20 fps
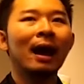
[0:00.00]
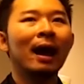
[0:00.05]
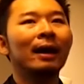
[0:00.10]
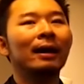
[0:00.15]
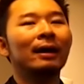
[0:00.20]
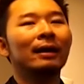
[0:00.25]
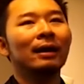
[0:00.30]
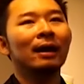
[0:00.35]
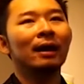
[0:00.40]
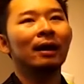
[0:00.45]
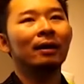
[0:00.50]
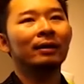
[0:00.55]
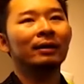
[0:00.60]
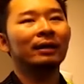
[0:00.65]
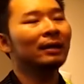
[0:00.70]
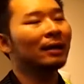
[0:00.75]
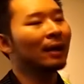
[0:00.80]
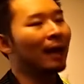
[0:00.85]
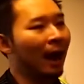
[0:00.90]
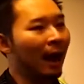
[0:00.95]
ไข้
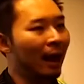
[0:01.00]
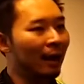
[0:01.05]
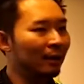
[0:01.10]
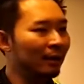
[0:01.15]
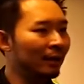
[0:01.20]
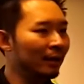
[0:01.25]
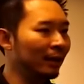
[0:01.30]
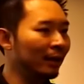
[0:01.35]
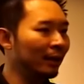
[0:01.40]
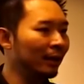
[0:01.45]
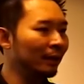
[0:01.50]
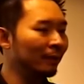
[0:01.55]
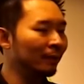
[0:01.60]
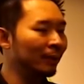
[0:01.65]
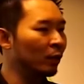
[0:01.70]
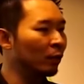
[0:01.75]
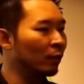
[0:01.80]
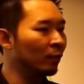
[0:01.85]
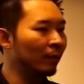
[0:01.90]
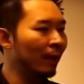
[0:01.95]
กินอาหารดี
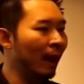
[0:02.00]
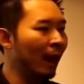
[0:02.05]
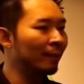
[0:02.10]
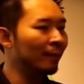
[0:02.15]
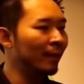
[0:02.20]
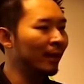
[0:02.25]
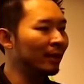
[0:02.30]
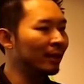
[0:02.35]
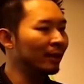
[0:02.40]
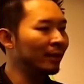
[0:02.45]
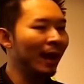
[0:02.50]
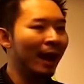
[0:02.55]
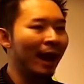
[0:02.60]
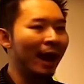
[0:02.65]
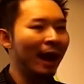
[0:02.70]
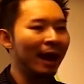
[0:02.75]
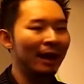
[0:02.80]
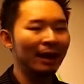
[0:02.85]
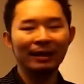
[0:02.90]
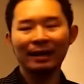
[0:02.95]
ผิวพรรณไม่
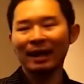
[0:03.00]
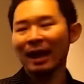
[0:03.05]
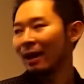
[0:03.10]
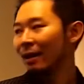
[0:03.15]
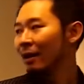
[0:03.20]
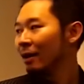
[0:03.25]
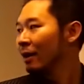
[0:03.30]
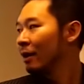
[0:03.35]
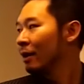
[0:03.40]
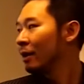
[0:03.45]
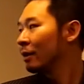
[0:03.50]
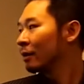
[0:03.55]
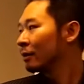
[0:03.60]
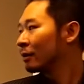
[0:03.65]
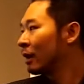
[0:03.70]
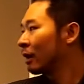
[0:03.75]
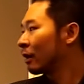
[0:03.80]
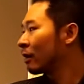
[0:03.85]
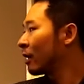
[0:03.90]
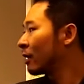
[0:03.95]
แย่อะไรเงี้ย
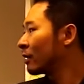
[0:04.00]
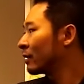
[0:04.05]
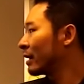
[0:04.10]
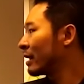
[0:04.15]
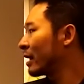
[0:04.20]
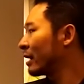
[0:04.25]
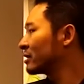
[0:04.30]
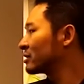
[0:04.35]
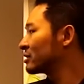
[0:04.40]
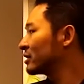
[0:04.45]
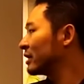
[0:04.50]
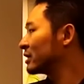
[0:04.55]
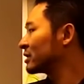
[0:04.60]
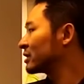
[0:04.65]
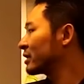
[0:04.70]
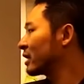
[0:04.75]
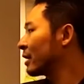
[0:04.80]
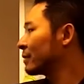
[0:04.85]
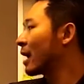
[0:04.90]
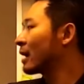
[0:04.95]
แล้วก็ระยะที่
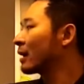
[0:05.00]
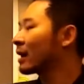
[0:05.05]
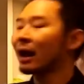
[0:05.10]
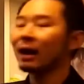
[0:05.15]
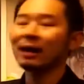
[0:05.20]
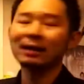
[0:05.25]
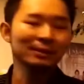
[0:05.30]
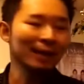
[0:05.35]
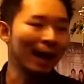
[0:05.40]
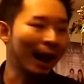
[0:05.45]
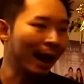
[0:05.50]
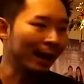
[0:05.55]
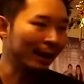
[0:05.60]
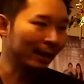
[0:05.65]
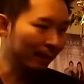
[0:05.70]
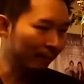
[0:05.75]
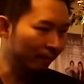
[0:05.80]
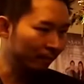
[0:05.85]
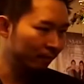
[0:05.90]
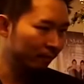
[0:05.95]
4จะยับยั้งการกระจาย
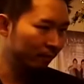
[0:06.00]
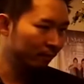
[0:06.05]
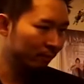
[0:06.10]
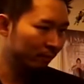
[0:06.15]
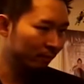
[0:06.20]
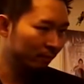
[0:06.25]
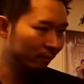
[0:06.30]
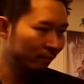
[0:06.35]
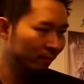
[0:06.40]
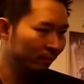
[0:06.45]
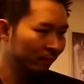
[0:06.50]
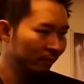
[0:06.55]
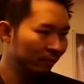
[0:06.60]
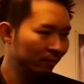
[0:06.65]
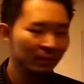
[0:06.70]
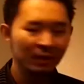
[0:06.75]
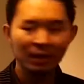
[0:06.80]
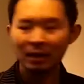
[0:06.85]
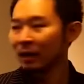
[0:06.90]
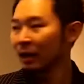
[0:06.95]
ครับ
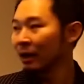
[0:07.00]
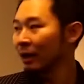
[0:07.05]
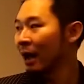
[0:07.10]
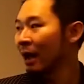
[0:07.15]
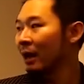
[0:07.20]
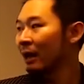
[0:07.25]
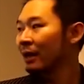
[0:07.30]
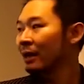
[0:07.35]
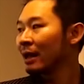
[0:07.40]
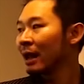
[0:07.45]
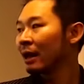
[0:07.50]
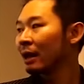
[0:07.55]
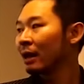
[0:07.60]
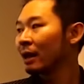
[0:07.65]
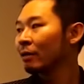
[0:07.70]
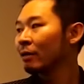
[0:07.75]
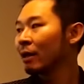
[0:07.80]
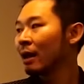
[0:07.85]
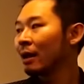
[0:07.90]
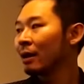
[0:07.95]
แล้วอะไร
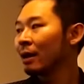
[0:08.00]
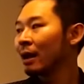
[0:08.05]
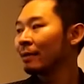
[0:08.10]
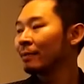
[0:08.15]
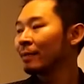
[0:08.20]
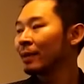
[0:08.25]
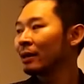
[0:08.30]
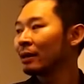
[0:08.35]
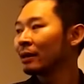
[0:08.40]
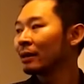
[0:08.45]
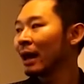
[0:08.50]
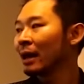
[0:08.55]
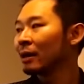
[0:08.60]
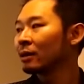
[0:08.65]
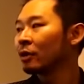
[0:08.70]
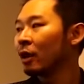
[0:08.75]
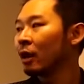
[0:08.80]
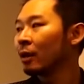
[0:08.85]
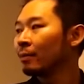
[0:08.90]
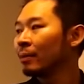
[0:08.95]
เขาเรียกว่าเป็น
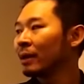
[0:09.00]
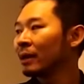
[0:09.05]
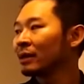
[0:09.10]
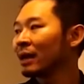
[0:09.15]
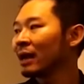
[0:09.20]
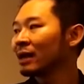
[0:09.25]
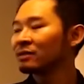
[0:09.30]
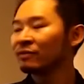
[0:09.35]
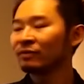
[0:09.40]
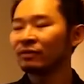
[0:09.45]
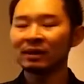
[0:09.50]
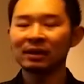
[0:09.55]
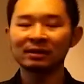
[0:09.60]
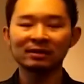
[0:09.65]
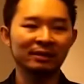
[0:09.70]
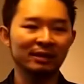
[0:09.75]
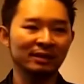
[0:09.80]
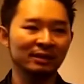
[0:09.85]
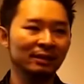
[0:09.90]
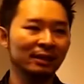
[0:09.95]
ขั้นตอนเมทั
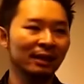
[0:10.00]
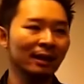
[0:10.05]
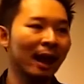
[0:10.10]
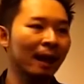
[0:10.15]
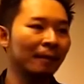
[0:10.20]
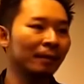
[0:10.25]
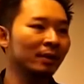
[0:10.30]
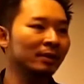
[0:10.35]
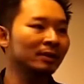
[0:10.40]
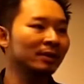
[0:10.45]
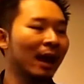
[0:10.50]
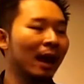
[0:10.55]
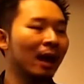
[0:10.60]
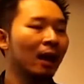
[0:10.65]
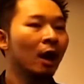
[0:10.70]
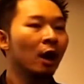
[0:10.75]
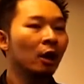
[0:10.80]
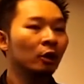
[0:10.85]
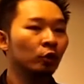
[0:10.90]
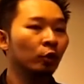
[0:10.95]
สัสซิสนะครับก็จะ
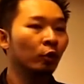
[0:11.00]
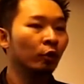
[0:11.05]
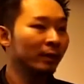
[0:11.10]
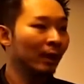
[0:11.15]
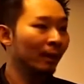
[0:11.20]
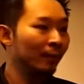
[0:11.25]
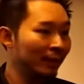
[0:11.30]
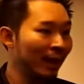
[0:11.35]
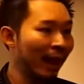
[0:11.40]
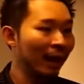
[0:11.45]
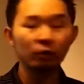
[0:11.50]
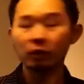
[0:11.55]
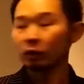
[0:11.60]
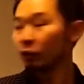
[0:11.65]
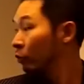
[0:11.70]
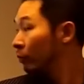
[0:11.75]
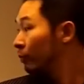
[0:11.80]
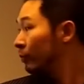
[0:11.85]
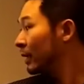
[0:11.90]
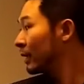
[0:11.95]
ถูกยับยั้งโด
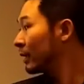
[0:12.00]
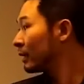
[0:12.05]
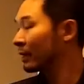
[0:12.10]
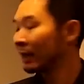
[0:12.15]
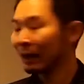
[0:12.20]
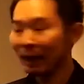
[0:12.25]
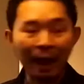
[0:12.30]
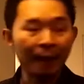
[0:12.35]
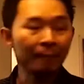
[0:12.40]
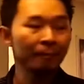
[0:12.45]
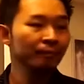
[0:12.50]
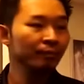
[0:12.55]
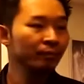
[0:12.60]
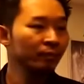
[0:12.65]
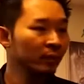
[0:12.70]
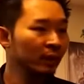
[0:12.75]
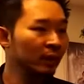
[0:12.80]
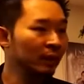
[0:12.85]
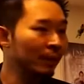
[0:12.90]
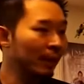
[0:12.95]
ยอูมินะครับ
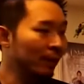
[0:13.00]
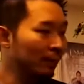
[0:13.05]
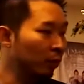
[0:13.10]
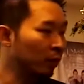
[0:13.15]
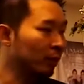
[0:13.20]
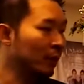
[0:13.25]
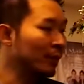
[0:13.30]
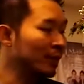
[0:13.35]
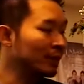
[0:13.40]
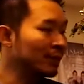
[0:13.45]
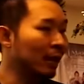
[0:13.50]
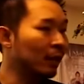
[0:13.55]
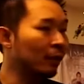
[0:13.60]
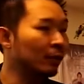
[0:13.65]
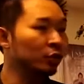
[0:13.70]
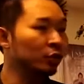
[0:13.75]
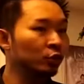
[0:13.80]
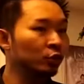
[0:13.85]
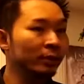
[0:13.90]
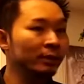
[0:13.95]
คือเป็นผลการวิ
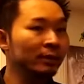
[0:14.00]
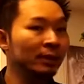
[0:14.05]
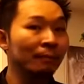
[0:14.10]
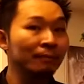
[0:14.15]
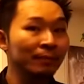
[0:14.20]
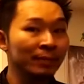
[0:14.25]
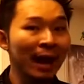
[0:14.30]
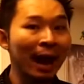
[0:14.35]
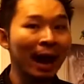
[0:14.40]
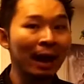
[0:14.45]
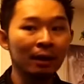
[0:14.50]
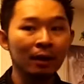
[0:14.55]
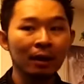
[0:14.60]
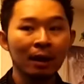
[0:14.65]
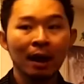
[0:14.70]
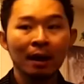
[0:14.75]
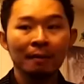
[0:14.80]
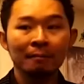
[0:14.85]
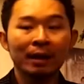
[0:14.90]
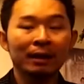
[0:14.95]
วว่าจะช่วยยับยั้ง
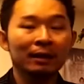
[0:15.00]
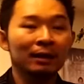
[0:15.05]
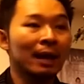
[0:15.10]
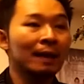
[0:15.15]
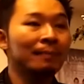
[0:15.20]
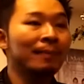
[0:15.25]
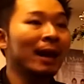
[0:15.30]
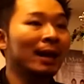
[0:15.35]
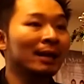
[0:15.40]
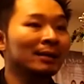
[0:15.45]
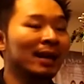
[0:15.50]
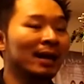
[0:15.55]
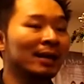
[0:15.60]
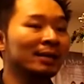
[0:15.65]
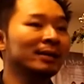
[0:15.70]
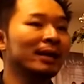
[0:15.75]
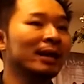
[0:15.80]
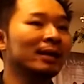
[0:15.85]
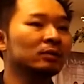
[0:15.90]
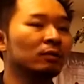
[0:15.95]
ไม่เกิดการแพร่กระจา
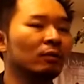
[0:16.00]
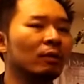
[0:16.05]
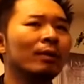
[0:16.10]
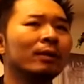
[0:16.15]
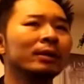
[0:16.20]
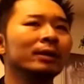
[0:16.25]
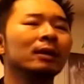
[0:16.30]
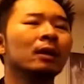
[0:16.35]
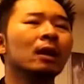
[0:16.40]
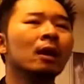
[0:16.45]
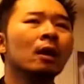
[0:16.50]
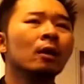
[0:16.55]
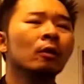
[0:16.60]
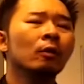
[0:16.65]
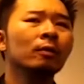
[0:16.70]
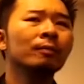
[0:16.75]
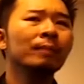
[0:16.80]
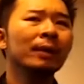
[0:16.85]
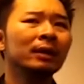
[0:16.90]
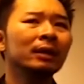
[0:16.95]
ย เช่นสมมติว่าวันนี้
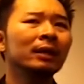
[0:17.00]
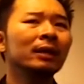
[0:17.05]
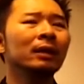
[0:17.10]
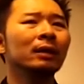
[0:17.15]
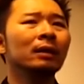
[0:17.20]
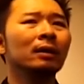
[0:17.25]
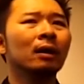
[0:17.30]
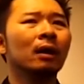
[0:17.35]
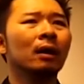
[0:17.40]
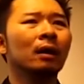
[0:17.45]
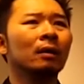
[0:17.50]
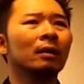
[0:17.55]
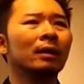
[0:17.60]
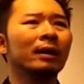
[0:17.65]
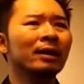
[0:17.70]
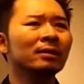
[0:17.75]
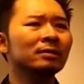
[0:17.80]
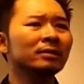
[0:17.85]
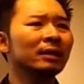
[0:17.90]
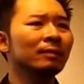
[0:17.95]
คุณเป็นที่
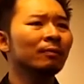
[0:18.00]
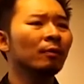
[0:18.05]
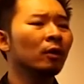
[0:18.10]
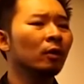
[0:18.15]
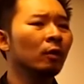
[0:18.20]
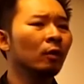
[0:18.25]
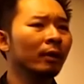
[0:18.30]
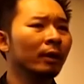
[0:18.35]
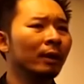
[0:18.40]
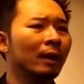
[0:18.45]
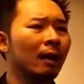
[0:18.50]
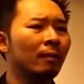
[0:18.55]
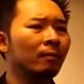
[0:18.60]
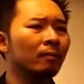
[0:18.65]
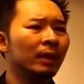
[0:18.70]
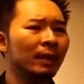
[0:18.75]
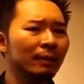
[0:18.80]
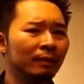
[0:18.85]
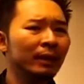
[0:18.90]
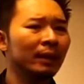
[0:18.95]
ระยะสีมดลูกนะครั
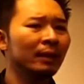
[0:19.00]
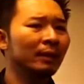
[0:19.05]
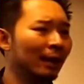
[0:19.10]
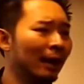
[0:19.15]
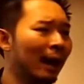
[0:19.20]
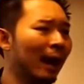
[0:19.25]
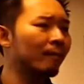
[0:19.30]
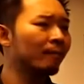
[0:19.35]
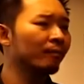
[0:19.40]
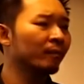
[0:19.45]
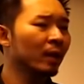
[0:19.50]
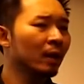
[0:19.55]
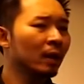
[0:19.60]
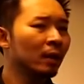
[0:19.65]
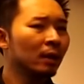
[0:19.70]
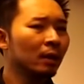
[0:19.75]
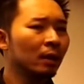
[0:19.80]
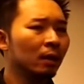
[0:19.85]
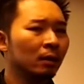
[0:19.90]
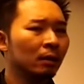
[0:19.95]
บรีบกินนะครับ
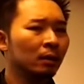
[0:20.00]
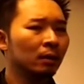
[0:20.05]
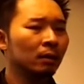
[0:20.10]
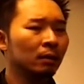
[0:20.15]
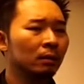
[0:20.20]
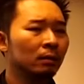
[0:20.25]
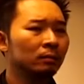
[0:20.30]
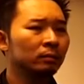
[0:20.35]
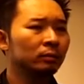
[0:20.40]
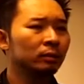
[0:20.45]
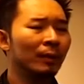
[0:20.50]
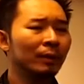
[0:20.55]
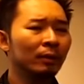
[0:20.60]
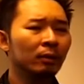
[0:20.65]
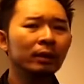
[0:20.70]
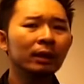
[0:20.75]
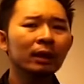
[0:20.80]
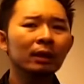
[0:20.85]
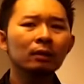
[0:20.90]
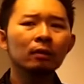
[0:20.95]
ทำไม
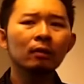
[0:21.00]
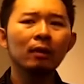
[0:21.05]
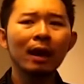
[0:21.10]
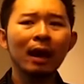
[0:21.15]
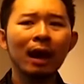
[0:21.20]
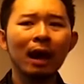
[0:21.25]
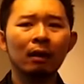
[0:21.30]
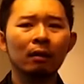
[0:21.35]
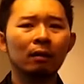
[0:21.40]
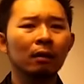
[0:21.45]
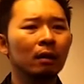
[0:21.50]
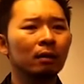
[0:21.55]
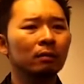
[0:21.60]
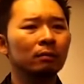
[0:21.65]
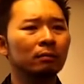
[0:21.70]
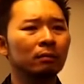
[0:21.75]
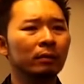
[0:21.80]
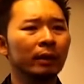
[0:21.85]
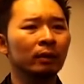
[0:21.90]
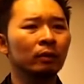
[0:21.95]
ต้องกินด้วยอ่ะก็
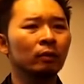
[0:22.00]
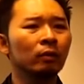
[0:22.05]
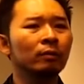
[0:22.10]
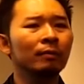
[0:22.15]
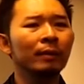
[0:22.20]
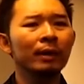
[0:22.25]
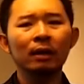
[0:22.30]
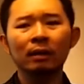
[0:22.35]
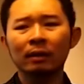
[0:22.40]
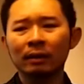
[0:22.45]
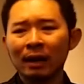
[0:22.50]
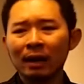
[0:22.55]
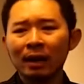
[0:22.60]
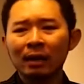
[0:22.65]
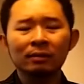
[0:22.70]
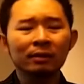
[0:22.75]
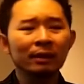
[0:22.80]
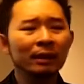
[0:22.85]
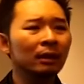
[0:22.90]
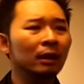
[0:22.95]
เห็นคุณไม่เห็นกา
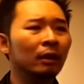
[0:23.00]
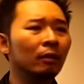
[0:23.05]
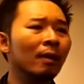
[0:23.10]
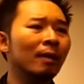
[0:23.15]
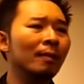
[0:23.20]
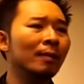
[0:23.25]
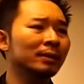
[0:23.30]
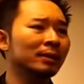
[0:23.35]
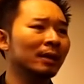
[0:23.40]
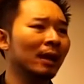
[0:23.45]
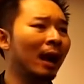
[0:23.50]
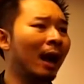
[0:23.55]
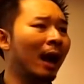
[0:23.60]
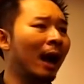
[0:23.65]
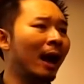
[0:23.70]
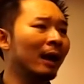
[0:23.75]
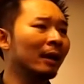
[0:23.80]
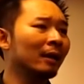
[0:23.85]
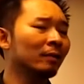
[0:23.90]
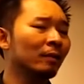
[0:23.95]
รันตีเลยว่ามันจะ
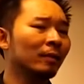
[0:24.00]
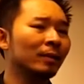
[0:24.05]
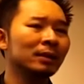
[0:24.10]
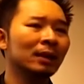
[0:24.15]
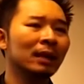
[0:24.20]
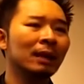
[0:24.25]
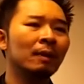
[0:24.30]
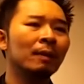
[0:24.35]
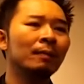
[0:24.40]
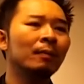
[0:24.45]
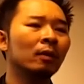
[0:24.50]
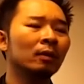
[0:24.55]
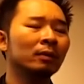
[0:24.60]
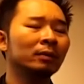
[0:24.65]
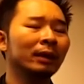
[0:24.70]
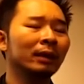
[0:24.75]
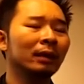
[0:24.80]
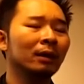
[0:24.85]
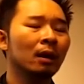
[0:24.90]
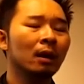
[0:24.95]
หายหรือว่าจะกลับมาปก
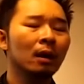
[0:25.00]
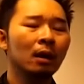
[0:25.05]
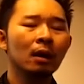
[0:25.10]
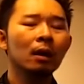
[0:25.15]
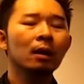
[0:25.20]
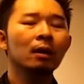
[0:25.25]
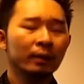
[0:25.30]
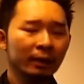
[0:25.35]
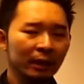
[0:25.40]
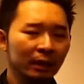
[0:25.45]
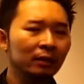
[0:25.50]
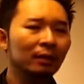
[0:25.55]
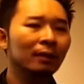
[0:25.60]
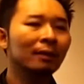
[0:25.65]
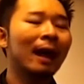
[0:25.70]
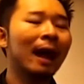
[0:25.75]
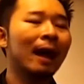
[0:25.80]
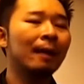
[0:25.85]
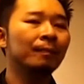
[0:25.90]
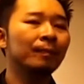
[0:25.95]
ติกินเถ
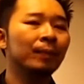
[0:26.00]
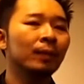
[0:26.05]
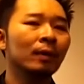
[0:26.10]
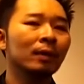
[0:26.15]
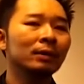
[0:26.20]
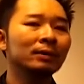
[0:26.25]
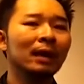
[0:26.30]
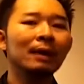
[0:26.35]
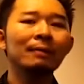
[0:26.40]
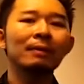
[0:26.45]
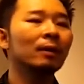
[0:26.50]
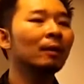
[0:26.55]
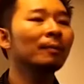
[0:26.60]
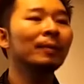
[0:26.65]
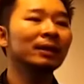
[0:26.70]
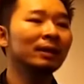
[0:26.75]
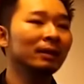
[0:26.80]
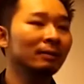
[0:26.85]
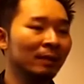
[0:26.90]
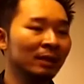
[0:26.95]
อะครับ เพื่อจะได้ไม่ต้อ
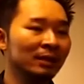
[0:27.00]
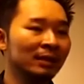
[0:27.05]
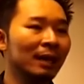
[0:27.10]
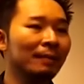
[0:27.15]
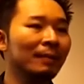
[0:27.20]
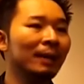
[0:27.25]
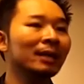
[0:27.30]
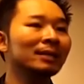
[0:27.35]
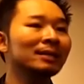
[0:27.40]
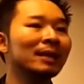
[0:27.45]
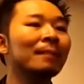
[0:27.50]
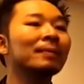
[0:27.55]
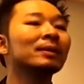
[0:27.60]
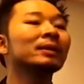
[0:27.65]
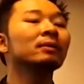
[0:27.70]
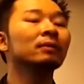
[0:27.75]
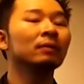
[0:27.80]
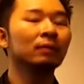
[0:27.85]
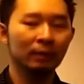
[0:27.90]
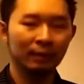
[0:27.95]
งไปมันจะได้ไม่กระจายไป
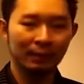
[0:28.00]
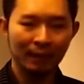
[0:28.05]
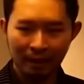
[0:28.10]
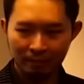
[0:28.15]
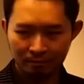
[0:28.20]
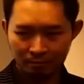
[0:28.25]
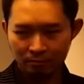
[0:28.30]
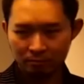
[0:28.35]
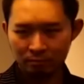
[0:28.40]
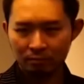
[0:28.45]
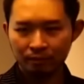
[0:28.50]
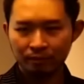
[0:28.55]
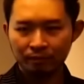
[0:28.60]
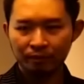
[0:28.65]
ที่อื่นครับ